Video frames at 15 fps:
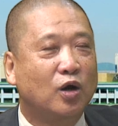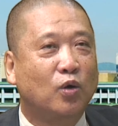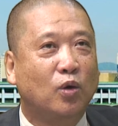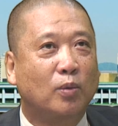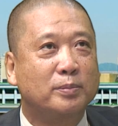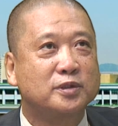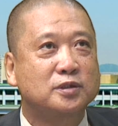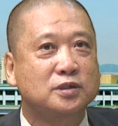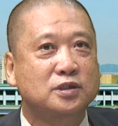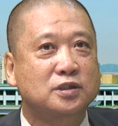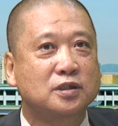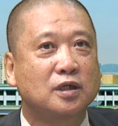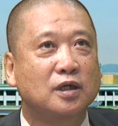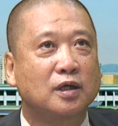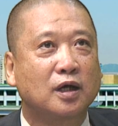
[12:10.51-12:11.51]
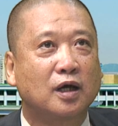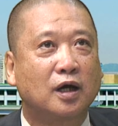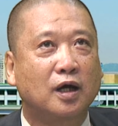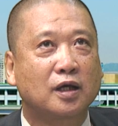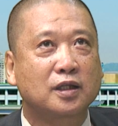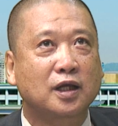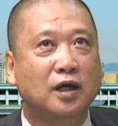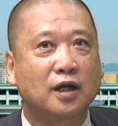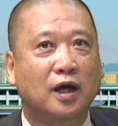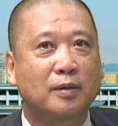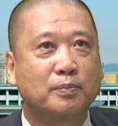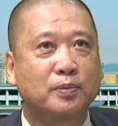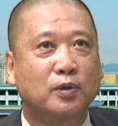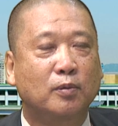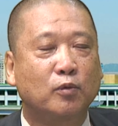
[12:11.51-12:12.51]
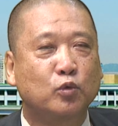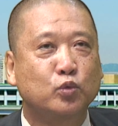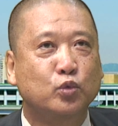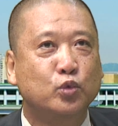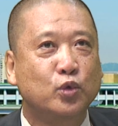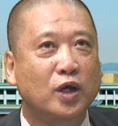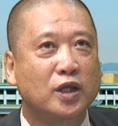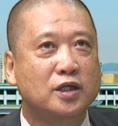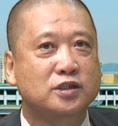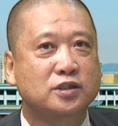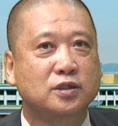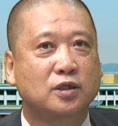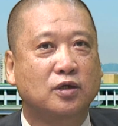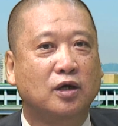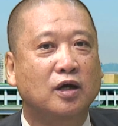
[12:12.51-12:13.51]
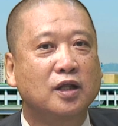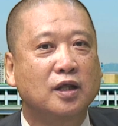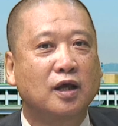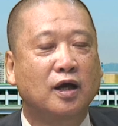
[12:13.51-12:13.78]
我们就是特朗普5月的时候，